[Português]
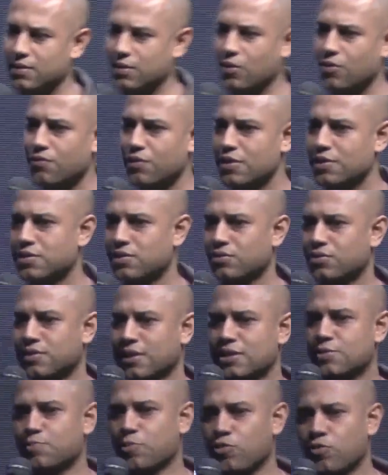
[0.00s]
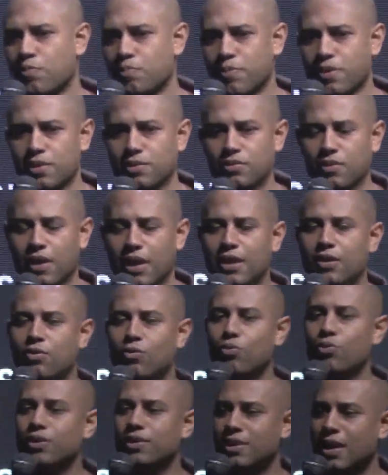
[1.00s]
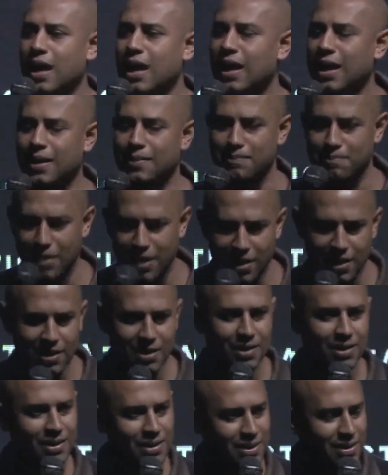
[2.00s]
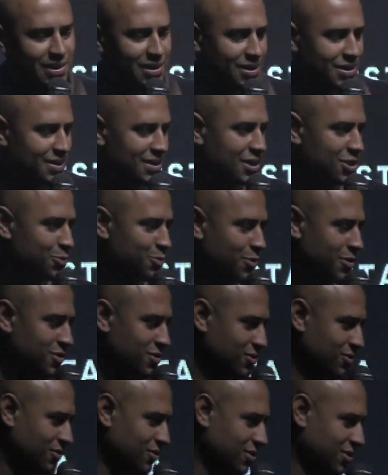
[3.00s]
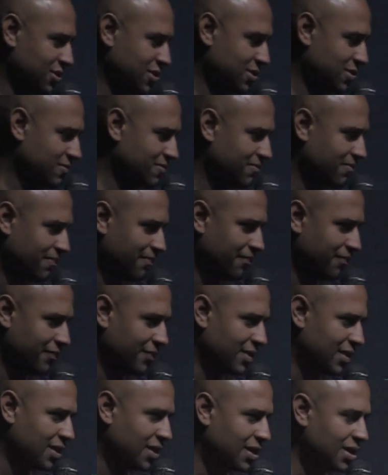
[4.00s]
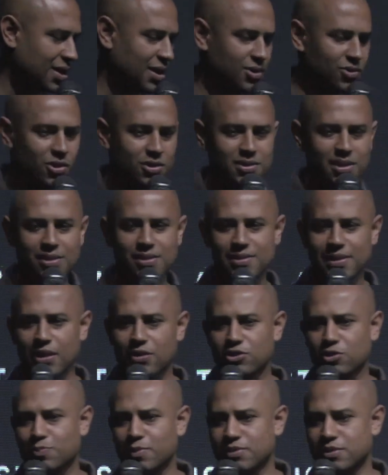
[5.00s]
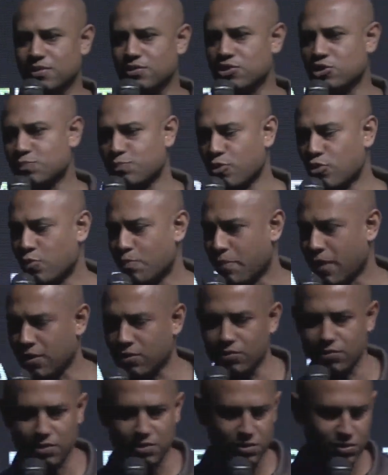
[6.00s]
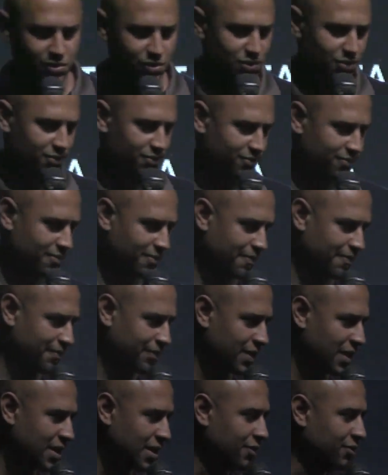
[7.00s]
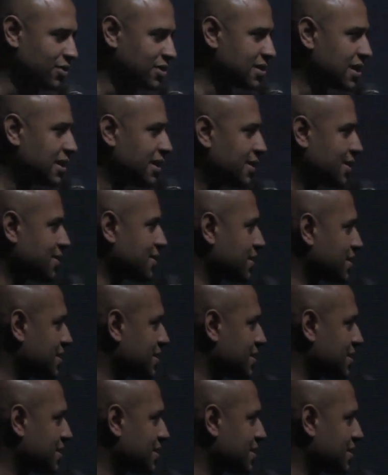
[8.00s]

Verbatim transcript: talvez não está se preocupando em cuidar bem das pessoas. Nossas células precisam se preocupar com isso. Você é líder de